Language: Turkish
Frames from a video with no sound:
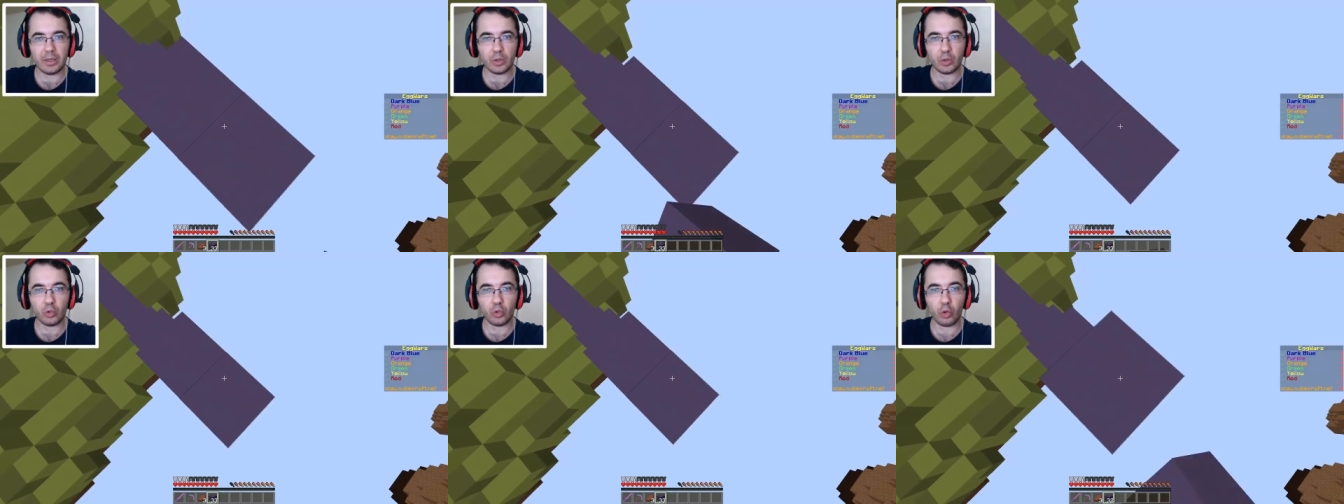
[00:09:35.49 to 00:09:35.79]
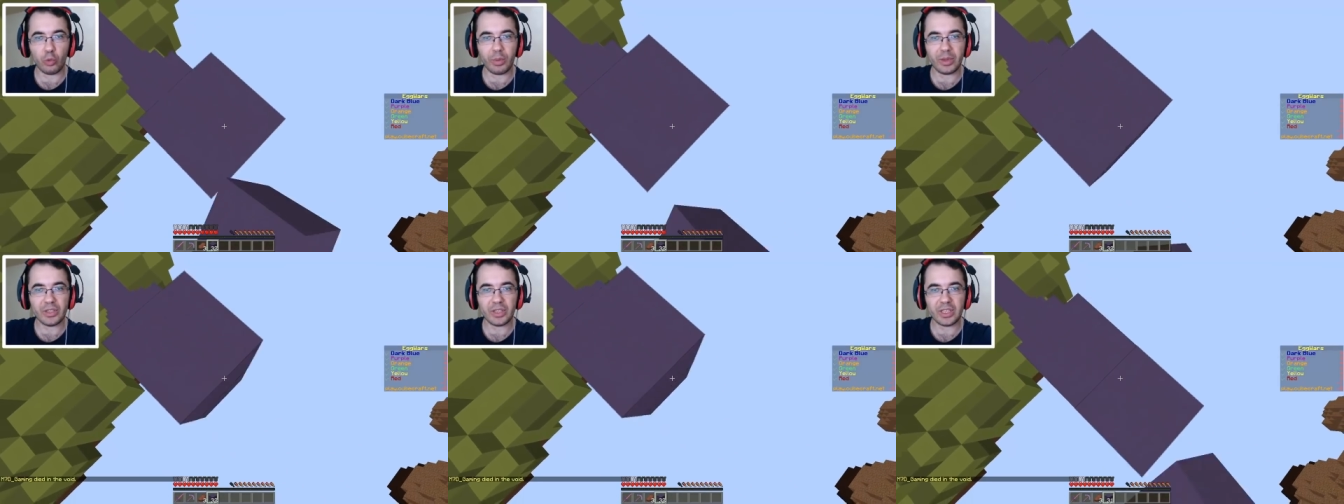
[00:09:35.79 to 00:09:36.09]

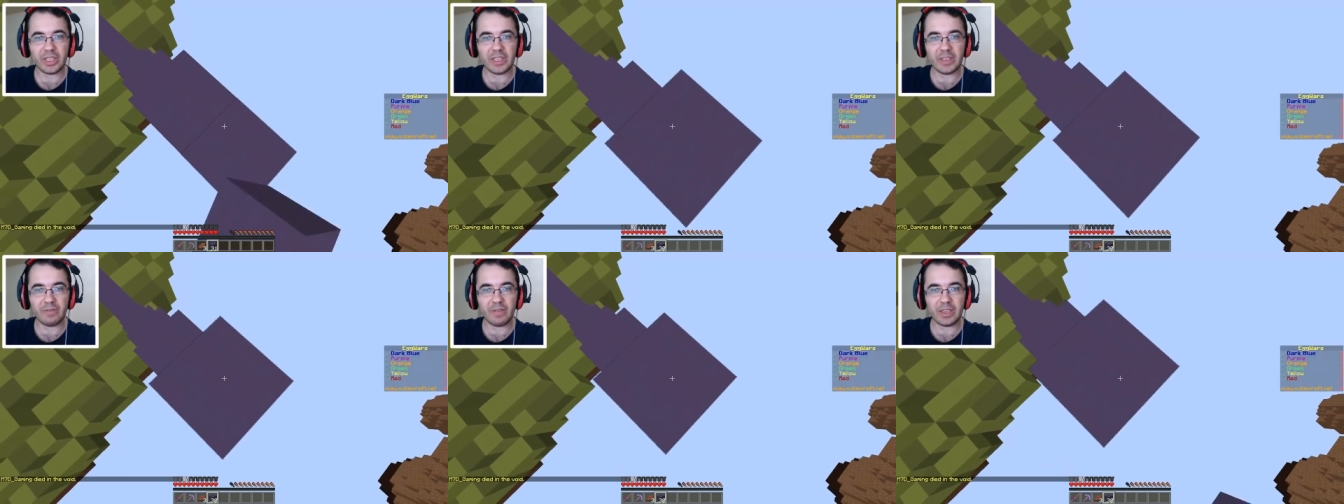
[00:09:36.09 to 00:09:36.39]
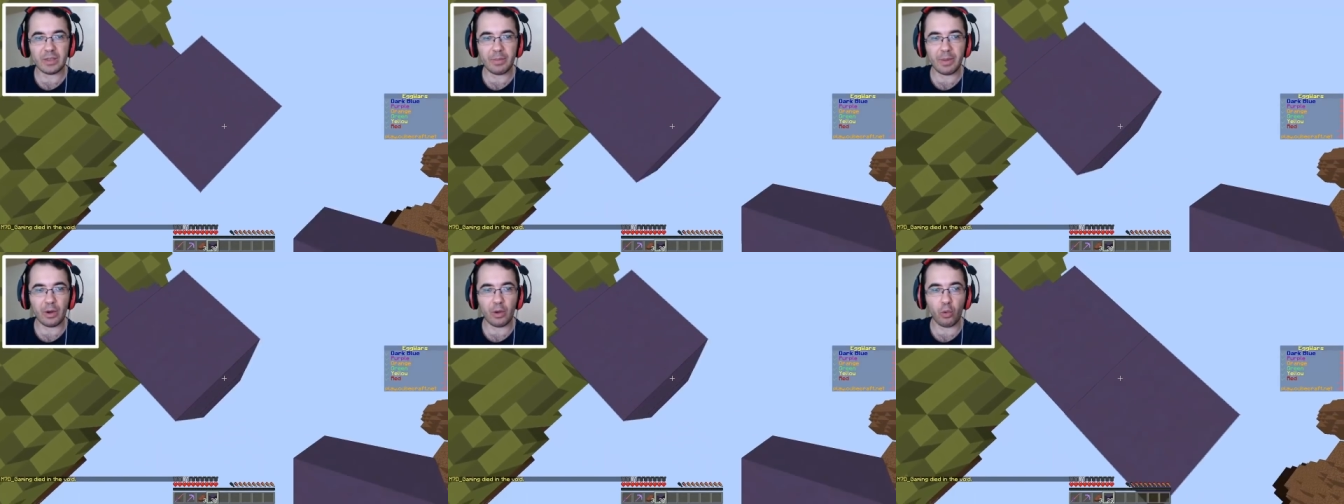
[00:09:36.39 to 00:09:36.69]
Normal canı kim
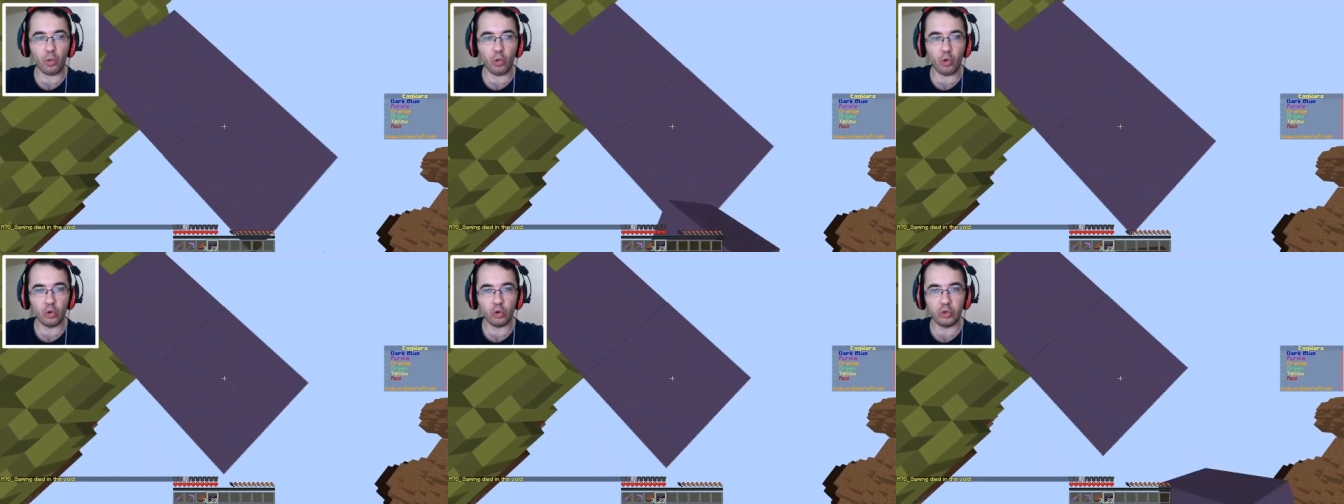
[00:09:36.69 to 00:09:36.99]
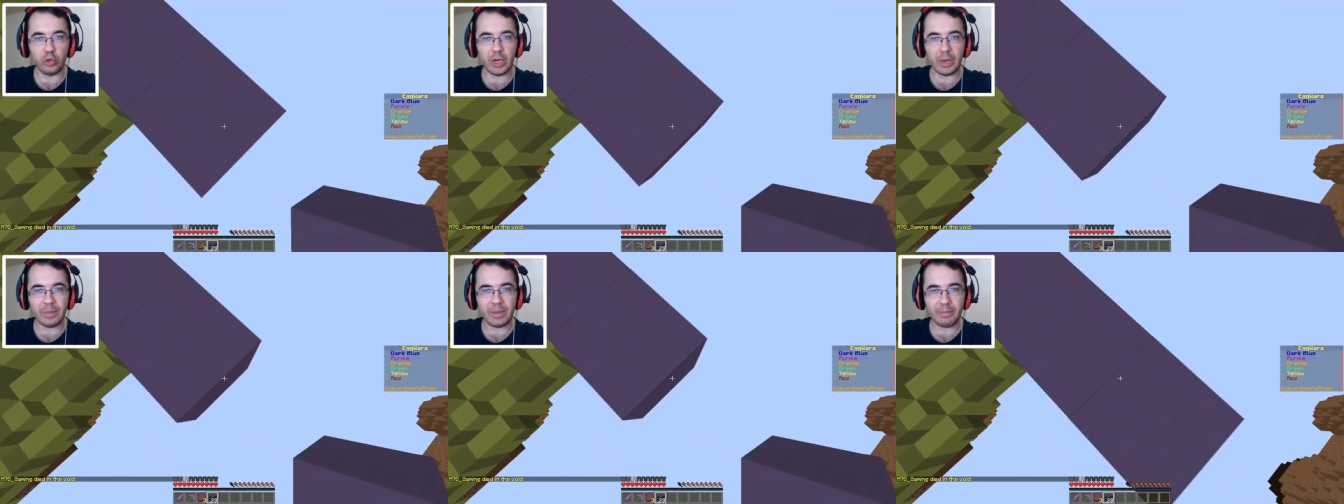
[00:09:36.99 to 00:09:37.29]
verdi? Ben
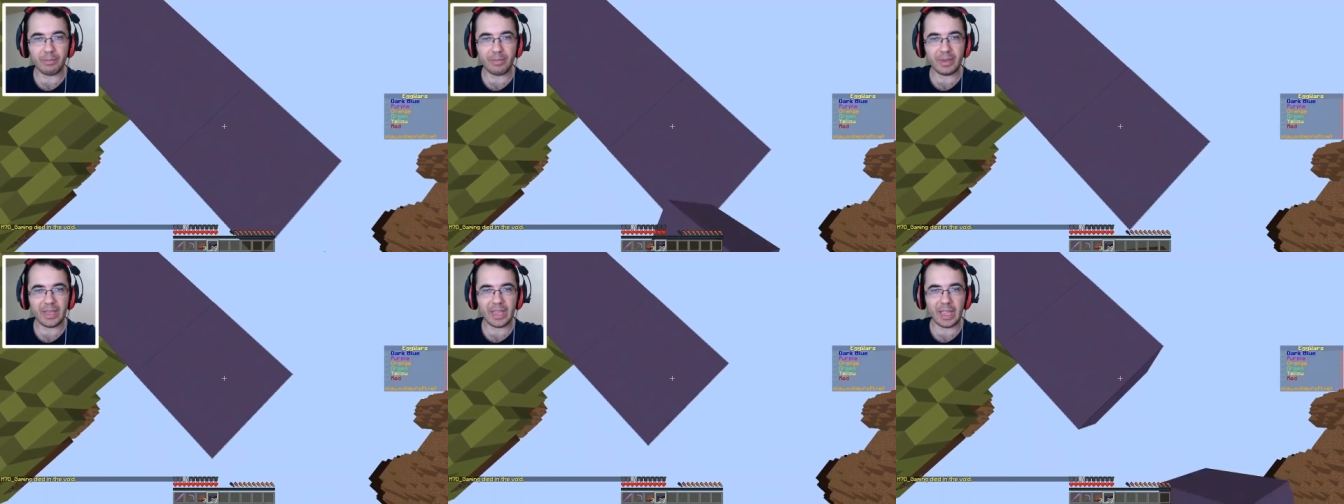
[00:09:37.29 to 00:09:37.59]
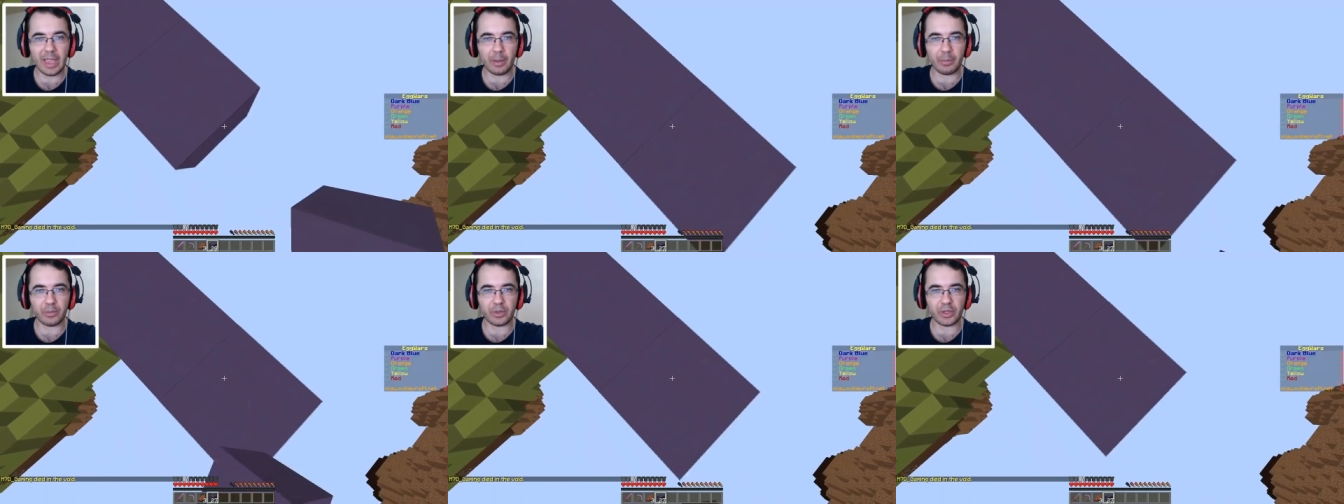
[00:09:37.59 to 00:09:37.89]
öldüremeyim mi diye
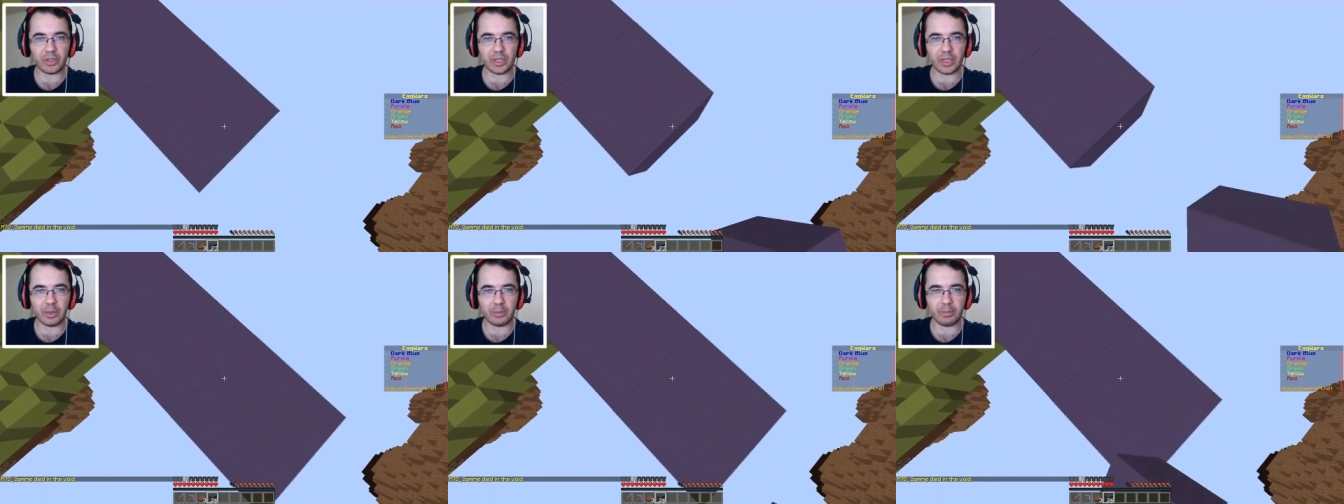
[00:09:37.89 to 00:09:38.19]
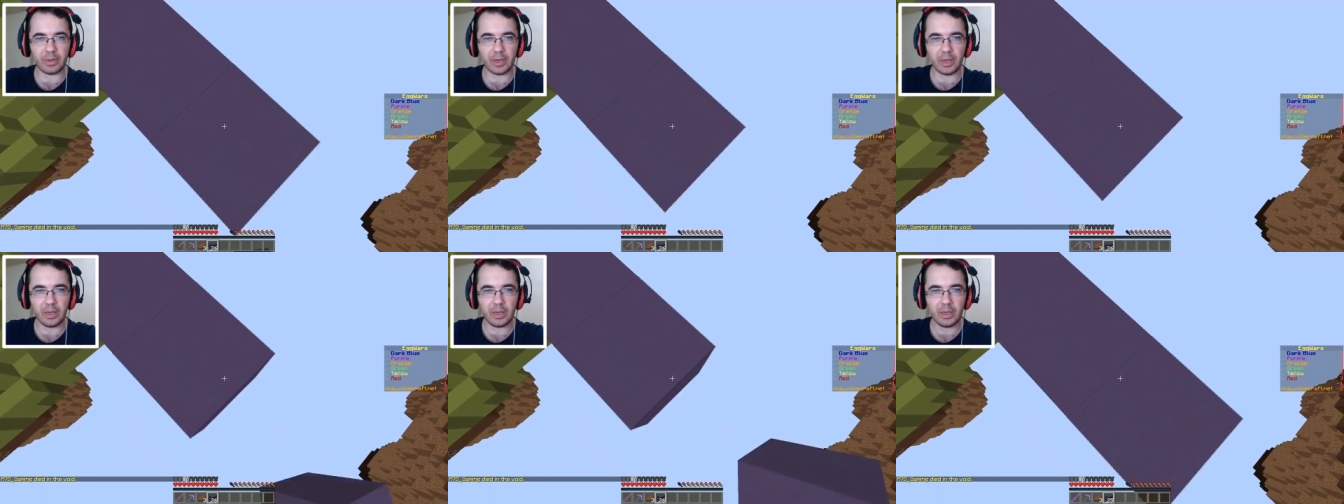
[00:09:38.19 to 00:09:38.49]
yaptınız
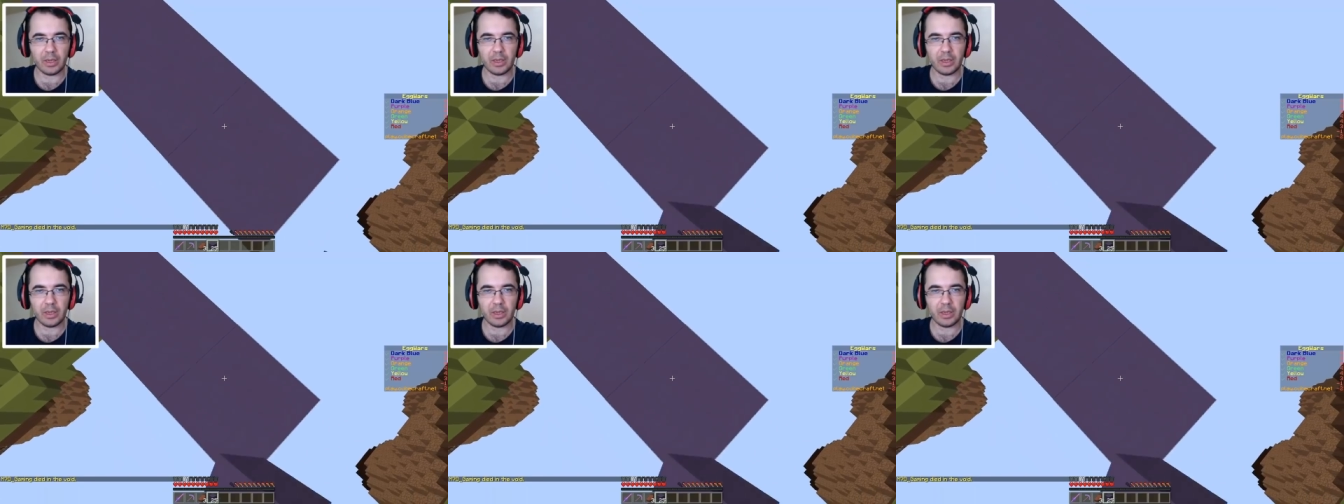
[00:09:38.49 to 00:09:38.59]
adamları.